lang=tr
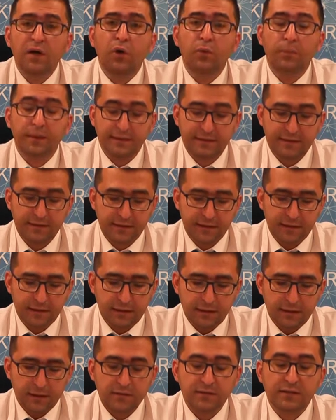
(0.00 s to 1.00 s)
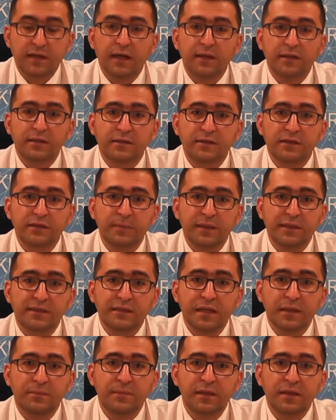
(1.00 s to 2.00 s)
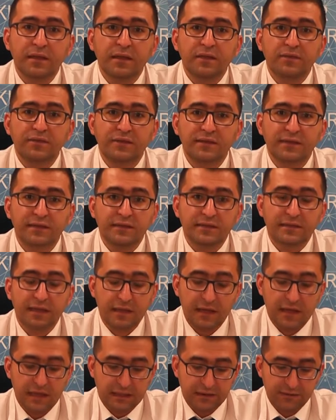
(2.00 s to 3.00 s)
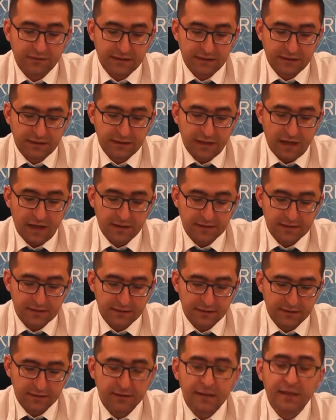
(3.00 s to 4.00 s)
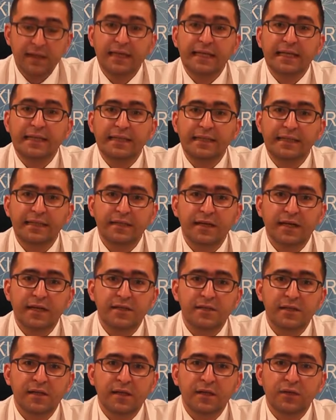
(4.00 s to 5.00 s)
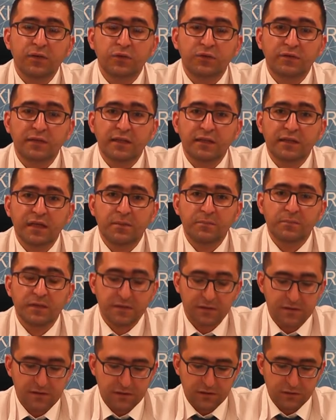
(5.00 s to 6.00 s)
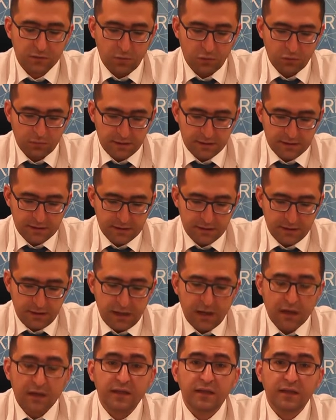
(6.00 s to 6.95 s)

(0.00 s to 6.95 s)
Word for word: obezite, sağlıksız beslenme, fiziksel aktivitenin azlığı, ileri yaş, yüksek kan basıncının olması,